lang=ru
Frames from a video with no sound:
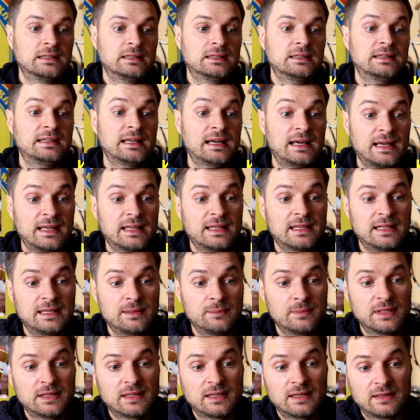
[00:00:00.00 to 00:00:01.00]
Да,
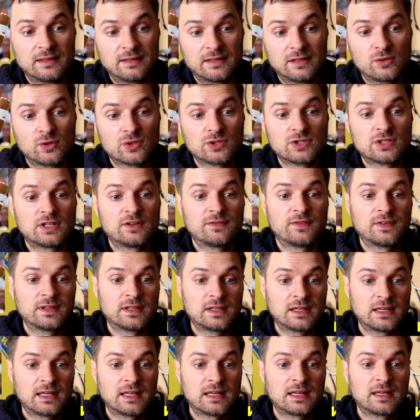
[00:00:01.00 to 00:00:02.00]
именно из-за Роджера
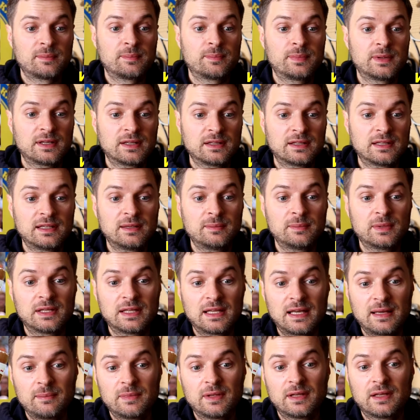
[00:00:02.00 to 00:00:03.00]
Федерера перед
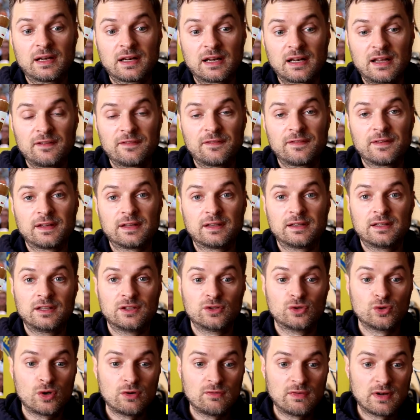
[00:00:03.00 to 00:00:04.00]
именами Рафы и
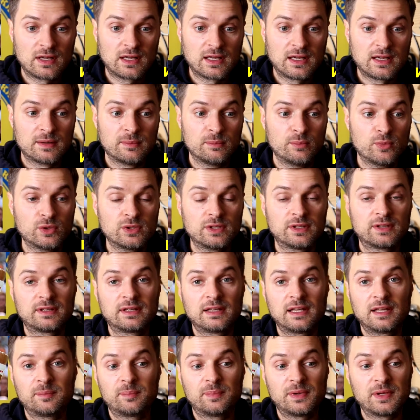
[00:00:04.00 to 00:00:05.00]
Новака будет
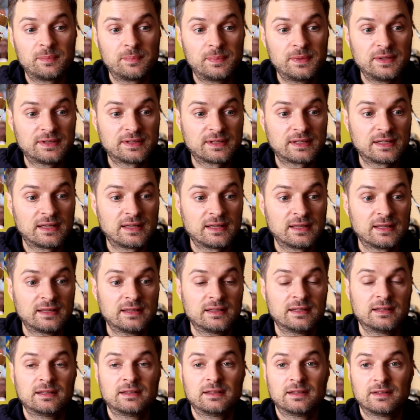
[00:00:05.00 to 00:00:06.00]
стоять приписка
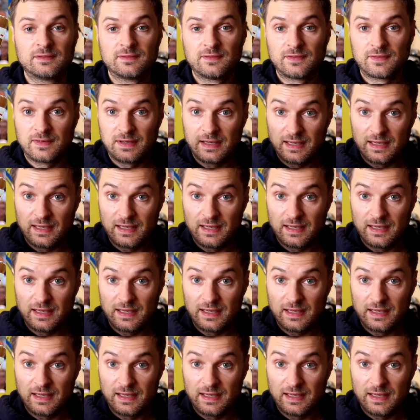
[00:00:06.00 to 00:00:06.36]
в